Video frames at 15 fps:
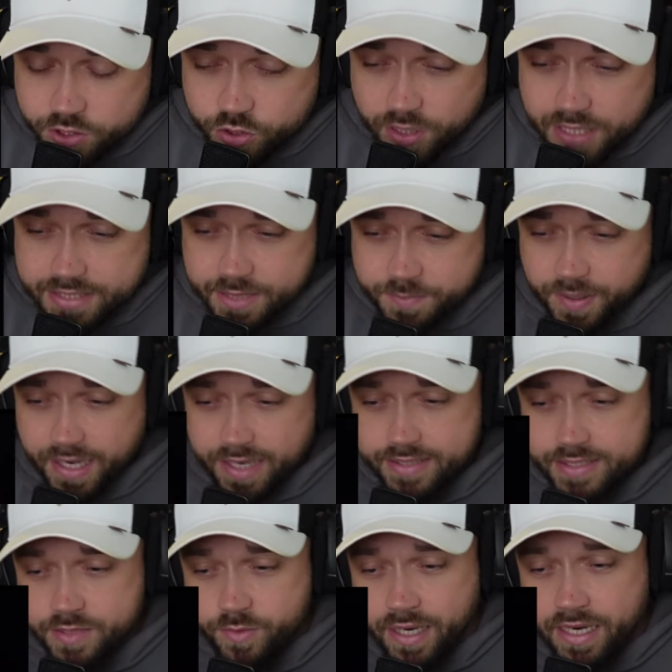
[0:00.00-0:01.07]
Jurassic Park
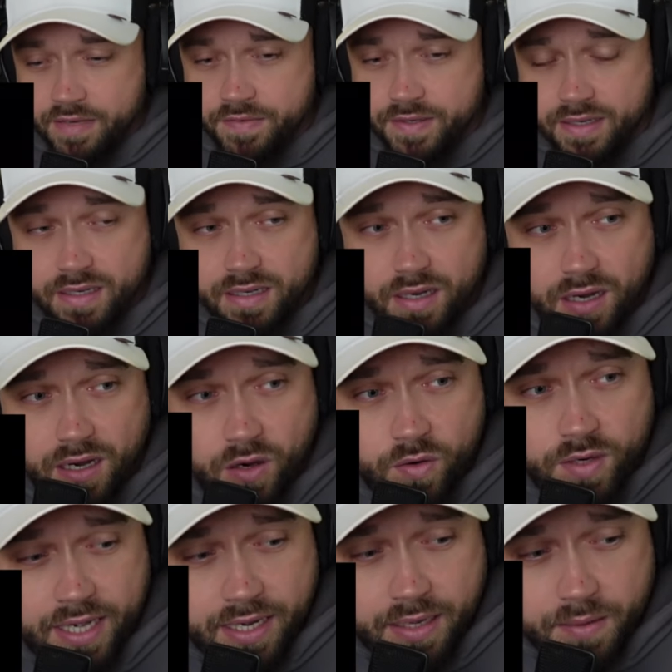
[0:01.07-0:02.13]
Survival.
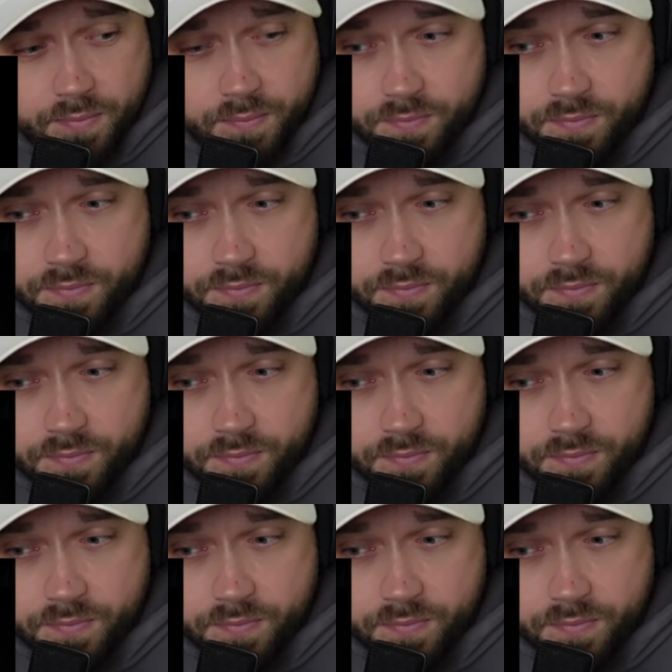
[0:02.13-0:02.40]
Okay.